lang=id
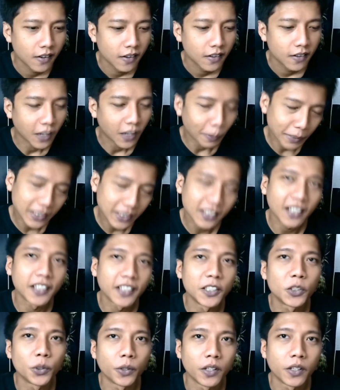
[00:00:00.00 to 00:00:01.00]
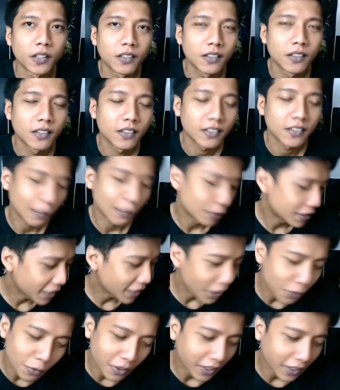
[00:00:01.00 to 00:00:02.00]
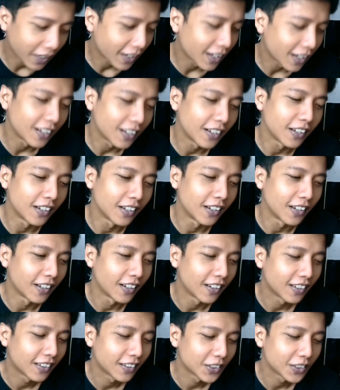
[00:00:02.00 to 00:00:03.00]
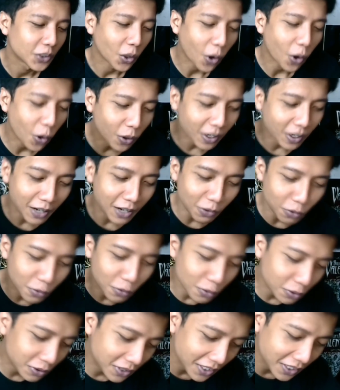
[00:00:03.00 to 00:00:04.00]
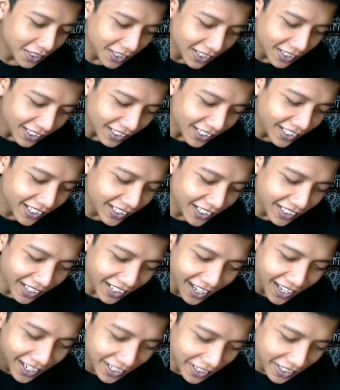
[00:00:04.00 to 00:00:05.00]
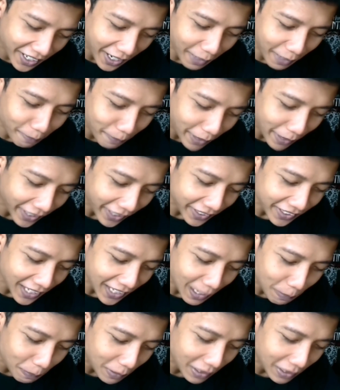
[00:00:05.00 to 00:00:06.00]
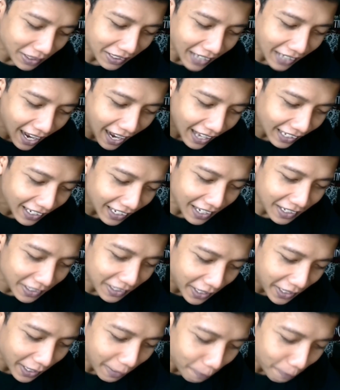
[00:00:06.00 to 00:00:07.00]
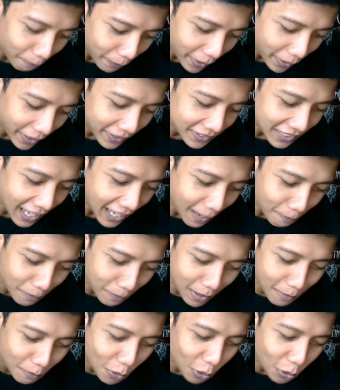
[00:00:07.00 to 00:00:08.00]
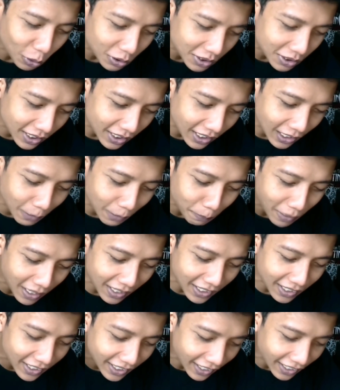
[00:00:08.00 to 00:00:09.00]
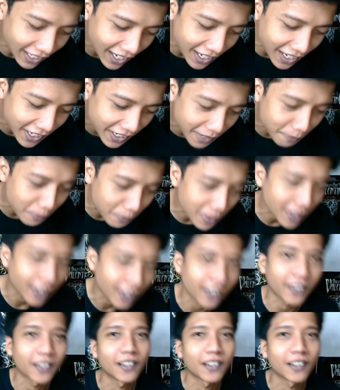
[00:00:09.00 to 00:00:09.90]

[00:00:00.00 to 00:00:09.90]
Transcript: Gak bisa nih cuy Gak bisa gue kayak gini nih Seorang ukti dihina demeknya perkara demek sama bocil penggila demek.